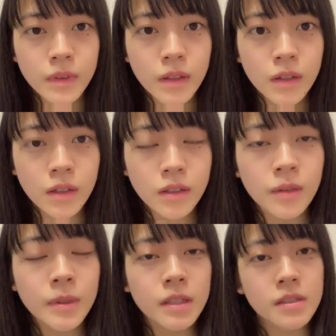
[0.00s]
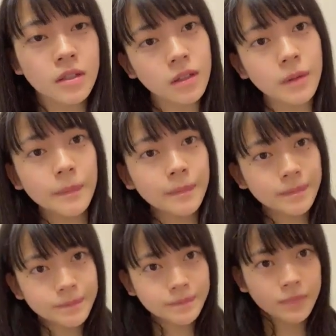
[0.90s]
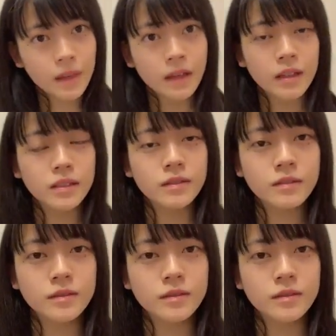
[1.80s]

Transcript: だからダメでしたね。はい、